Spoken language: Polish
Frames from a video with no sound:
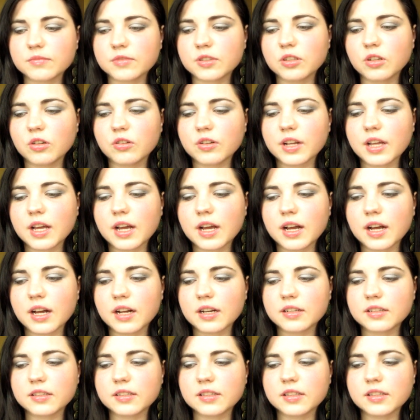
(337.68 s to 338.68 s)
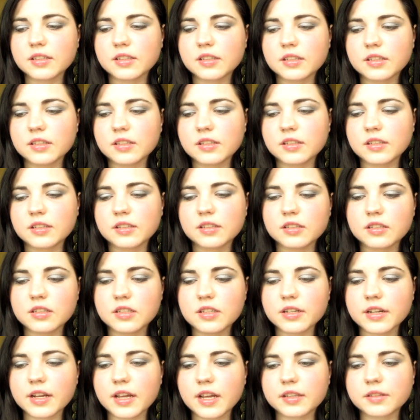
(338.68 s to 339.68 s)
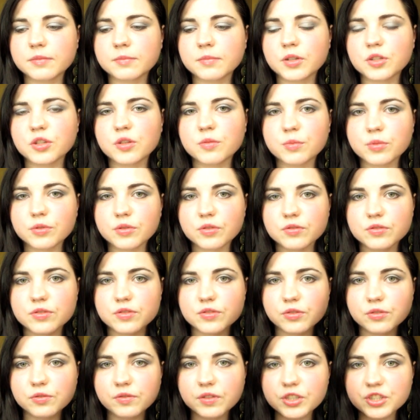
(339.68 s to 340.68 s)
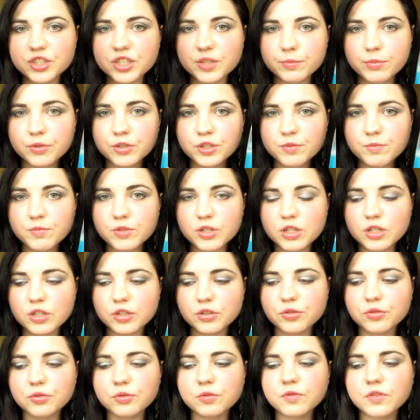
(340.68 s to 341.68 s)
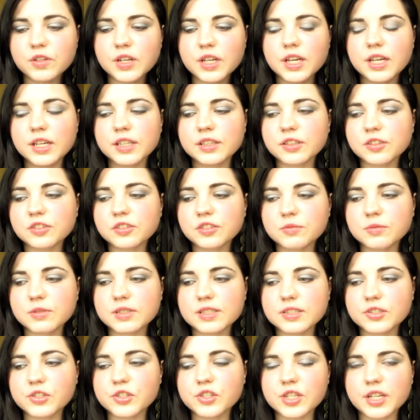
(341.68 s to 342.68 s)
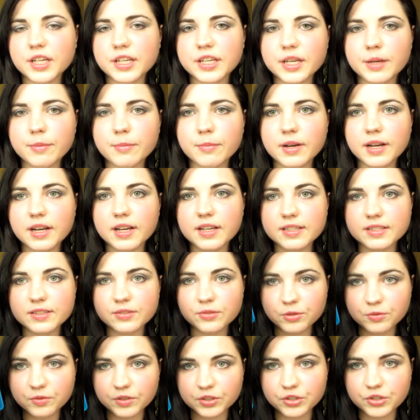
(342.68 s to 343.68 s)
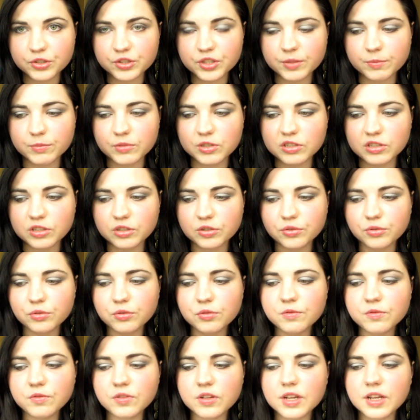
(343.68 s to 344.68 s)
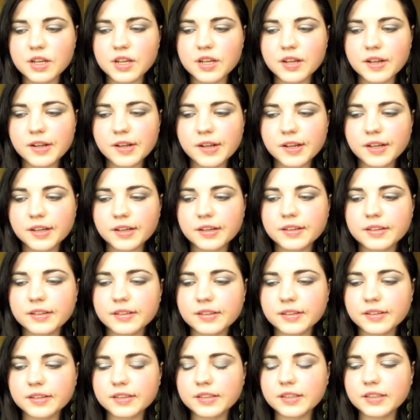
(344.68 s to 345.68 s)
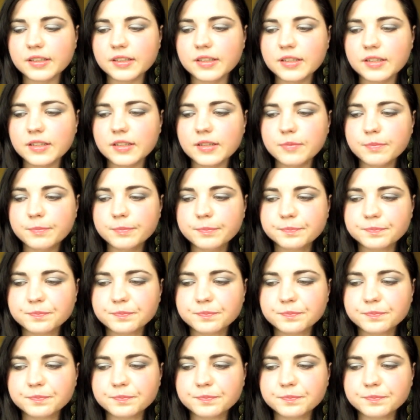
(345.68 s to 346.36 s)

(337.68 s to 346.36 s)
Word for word: L'Oreal i, i Liren mają po 125 ml, natomiast Ziaja ma 120 ml. Y, I